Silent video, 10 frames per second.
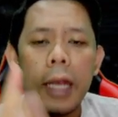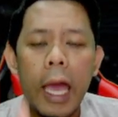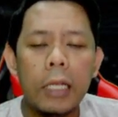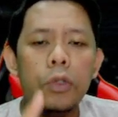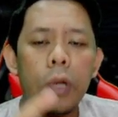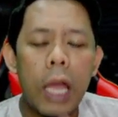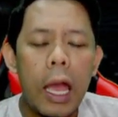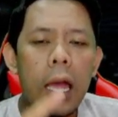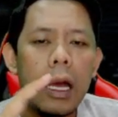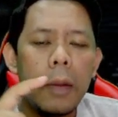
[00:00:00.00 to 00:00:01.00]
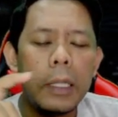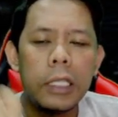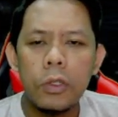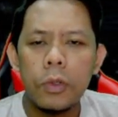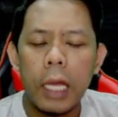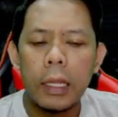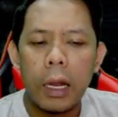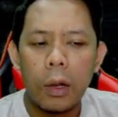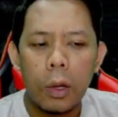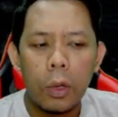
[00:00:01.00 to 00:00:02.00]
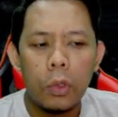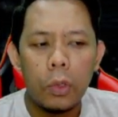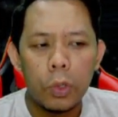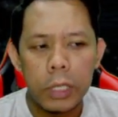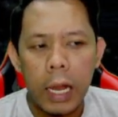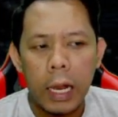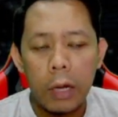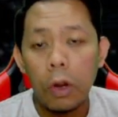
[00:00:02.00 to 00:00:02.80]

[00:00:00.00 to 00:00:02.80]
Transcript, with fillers: Dan juga uh, Bang Satya sudah taruh untuk cara